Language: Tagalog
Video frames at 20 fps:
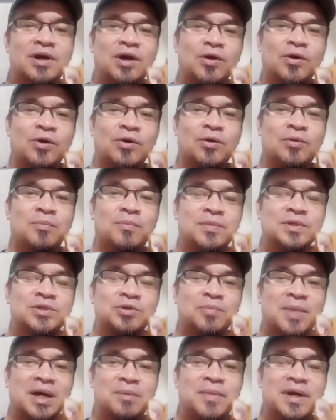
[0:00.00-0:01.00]
o,
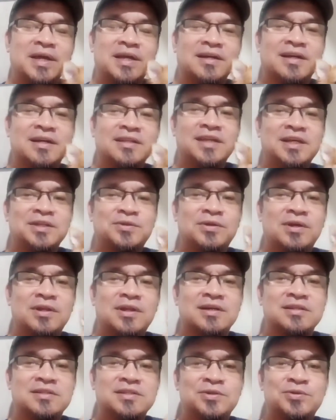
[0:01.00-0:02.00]
so babay, hanggang dito na
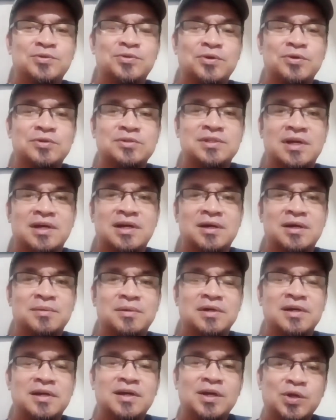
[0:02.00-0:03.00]
lang. Siguro sa
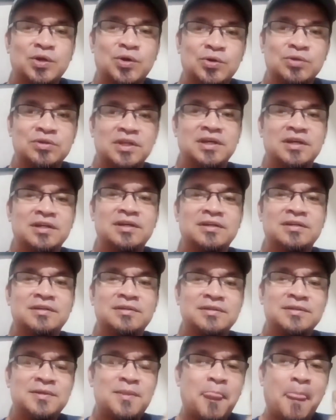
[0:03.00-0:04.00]
konting
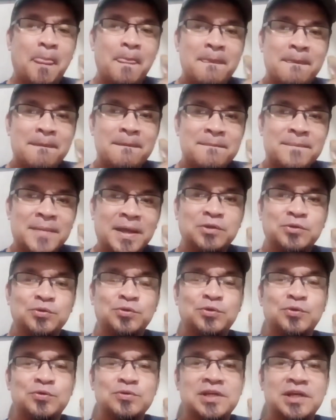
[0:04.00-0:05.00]

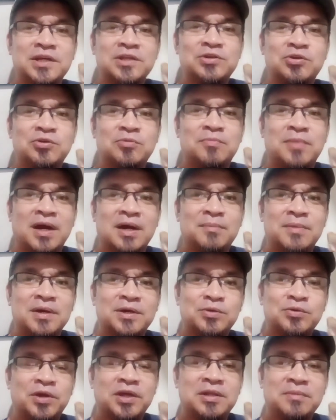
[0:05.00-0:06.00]
naituro ko sa inyo, baka
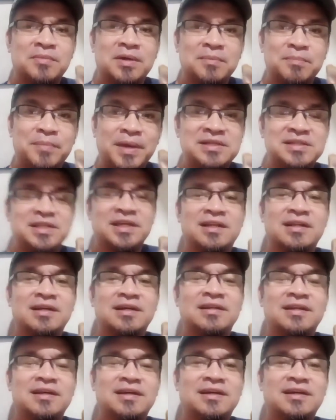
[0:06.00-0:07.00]
ganun kayo ng mga basic
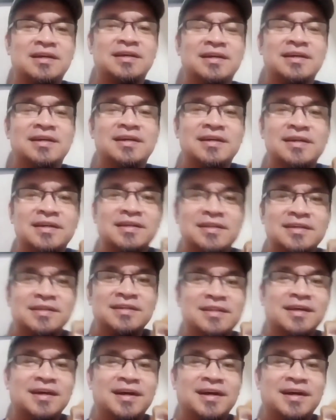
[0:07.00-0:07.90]
lang na na